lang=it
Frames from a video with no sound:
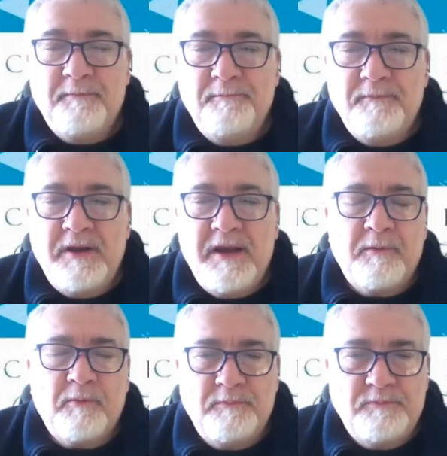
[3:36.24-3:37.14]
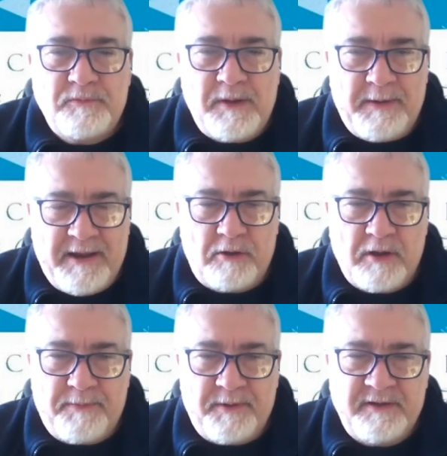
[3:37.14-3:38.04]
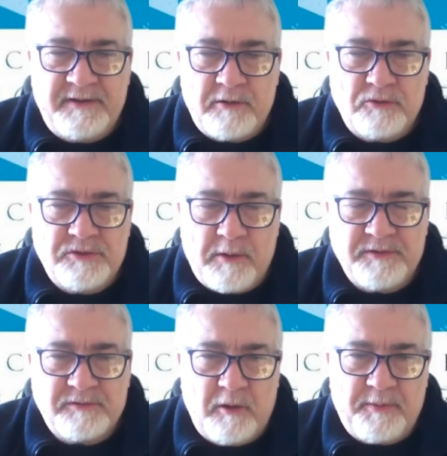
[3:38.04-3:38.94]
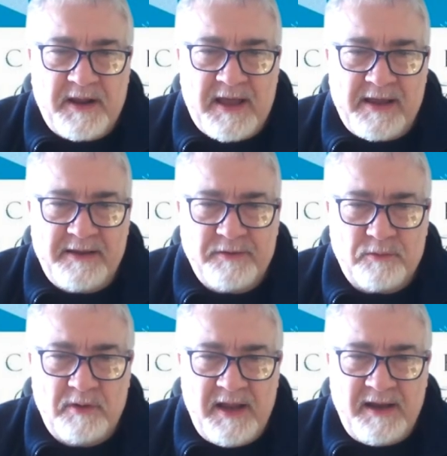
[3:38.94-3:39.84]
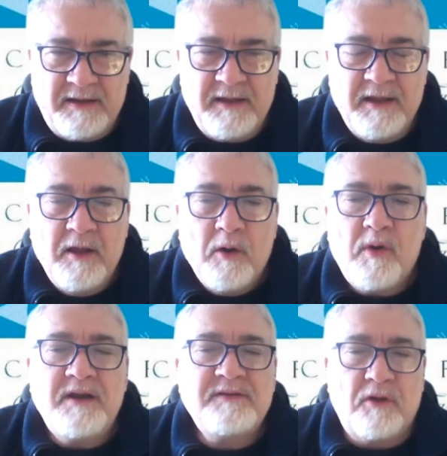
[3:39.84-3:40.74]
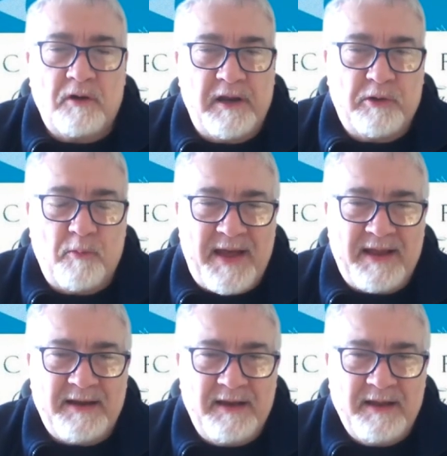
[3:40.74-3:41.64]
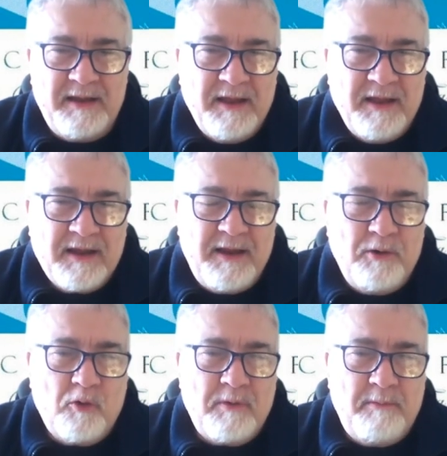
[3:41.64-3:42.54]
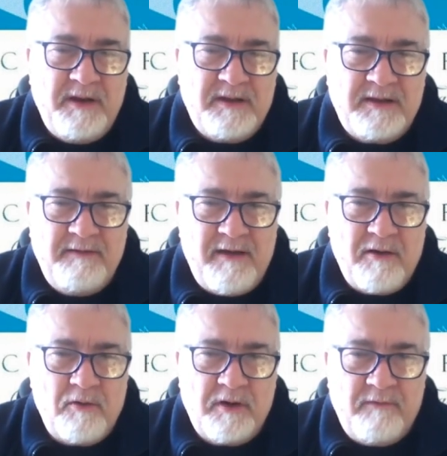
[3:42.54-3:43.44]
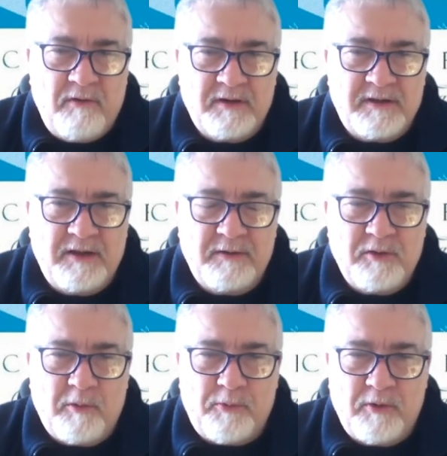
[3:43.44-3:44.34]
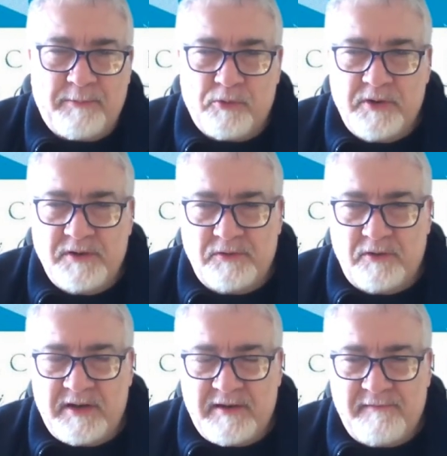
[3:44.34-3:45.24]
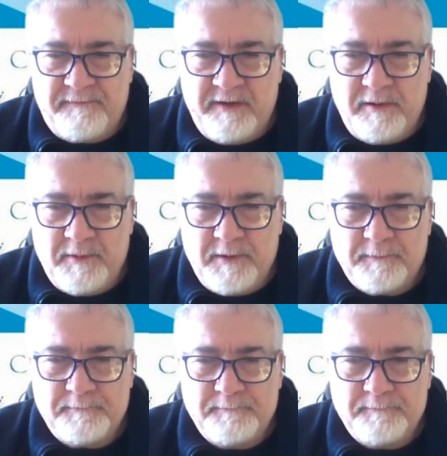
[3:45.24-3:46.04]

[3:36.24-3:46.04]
Mi detto che hai presentato già quest'opera agli studenti. Quali sono sì. le domande che normalmente ti vengono rivolte dopo la proiezione del film?